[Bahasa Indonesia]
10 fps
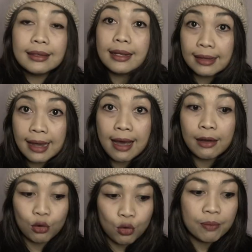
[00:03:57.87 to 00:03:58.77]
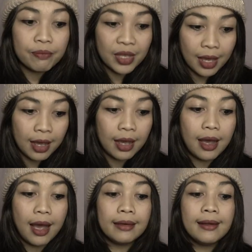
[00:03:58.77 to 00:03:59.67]
3 roomnya
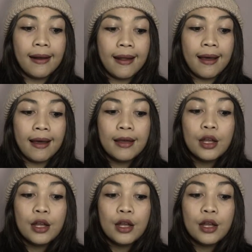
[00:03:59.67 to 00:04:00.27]
adalah